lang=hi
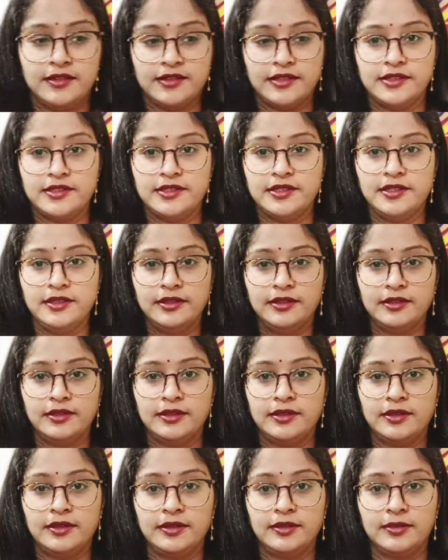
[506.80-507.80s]
से जी
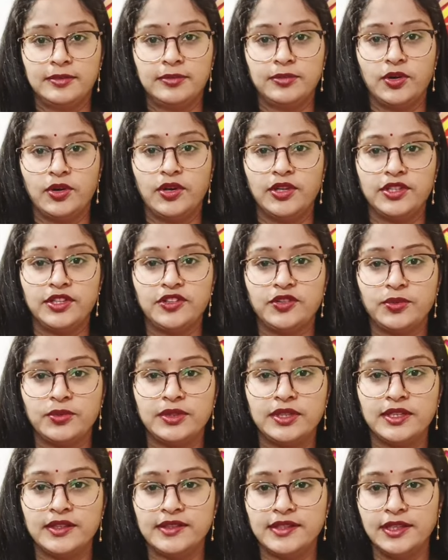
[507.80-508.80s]
बहुत ही
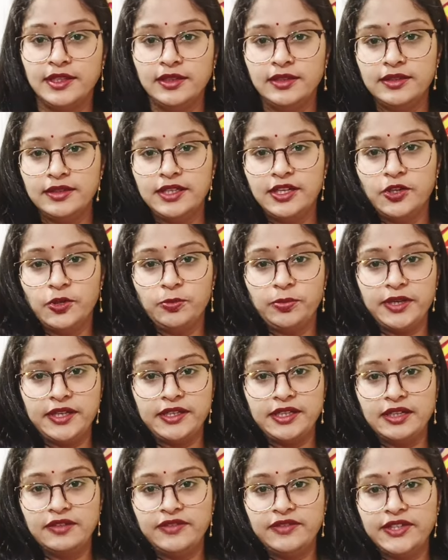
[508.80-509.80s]
सुंदर सा ये दुपट्टा
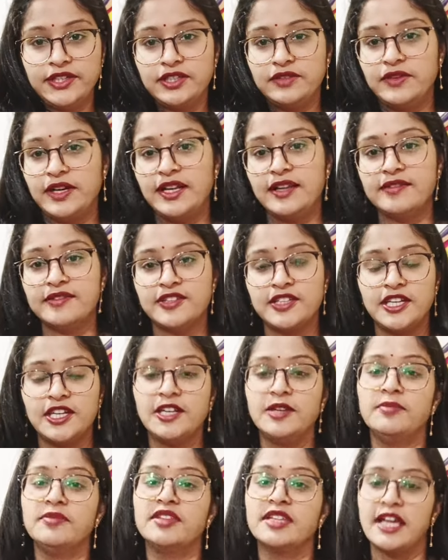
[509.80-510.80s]
वर्क वाला सेम
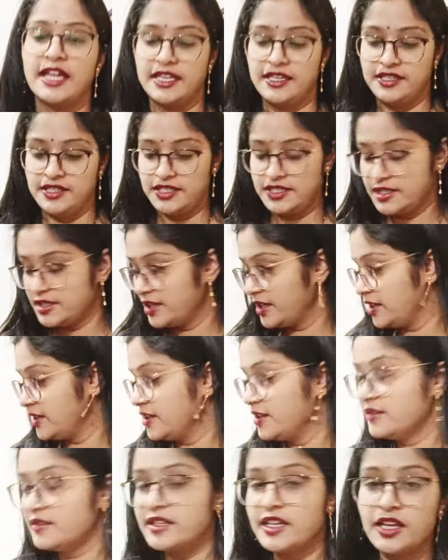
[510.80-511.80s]
सारी चीजें रहेंगी
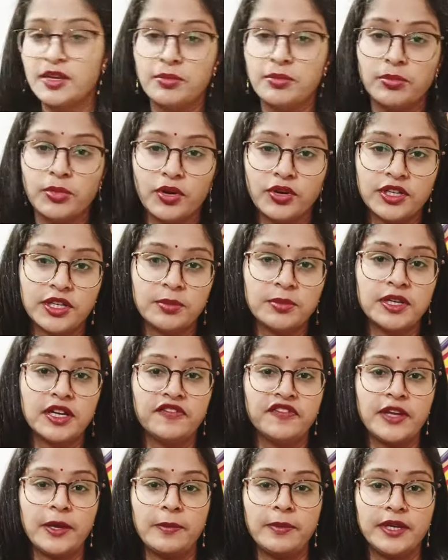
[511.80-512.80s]
सेम बॉटम का
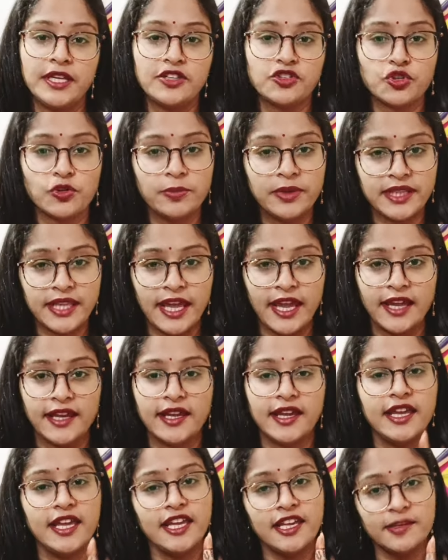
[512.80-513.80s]
फैब्रिक जो बताया
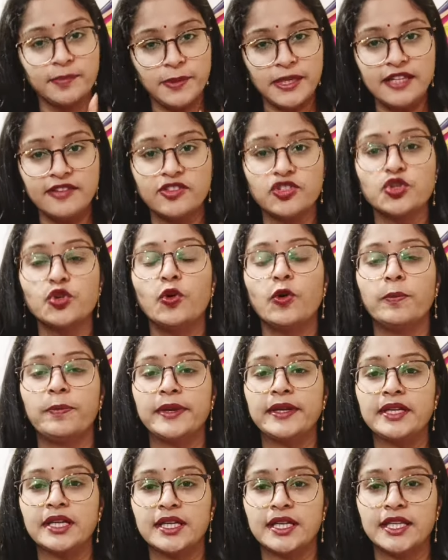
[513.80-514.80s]
गया एक पीस जो ओपन
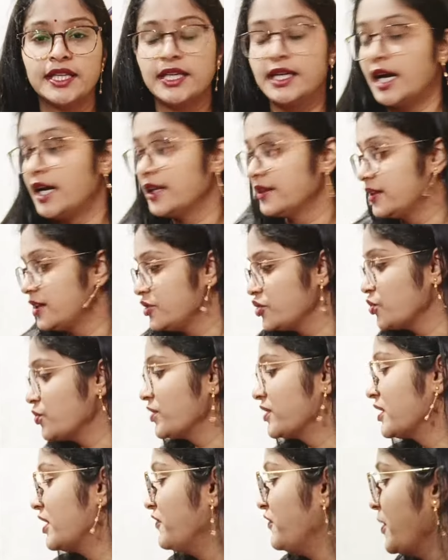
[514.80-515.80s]
करके दिखाते हैं जो
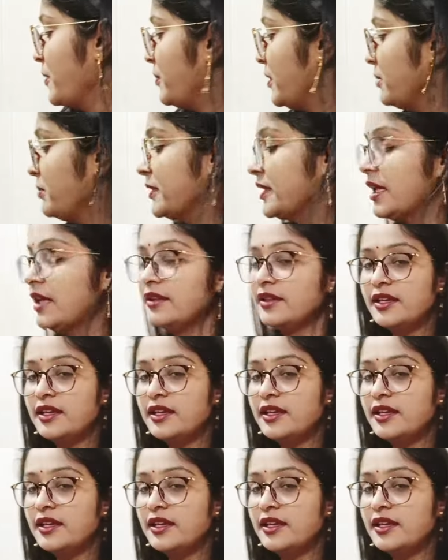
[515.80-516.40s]
उसका फैब्रिक बताते